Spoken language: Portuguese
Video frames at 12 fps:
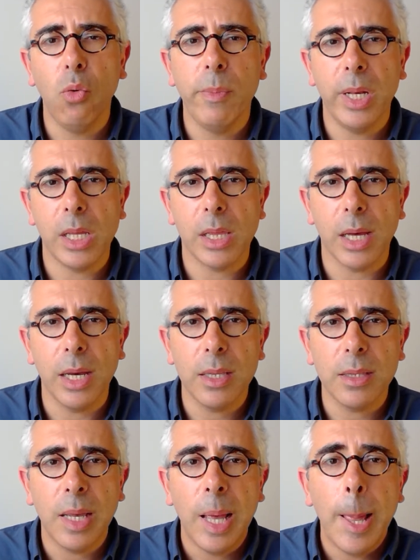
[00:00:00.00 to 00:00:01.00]

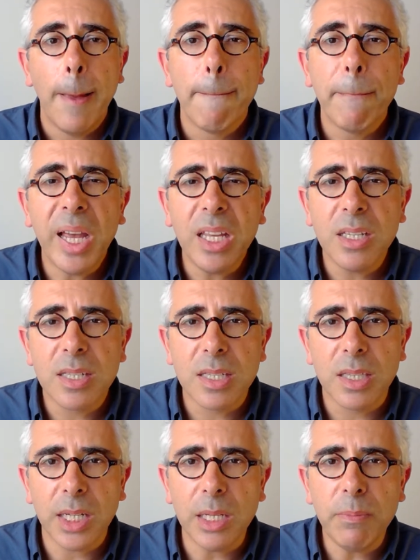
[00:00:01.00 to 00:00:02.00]
humanidade –
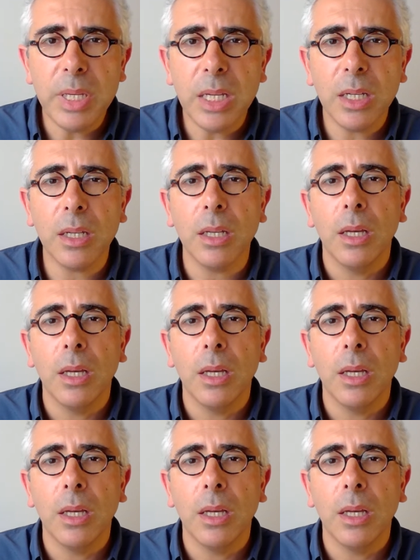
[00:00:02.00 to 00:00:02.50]
mainstreaming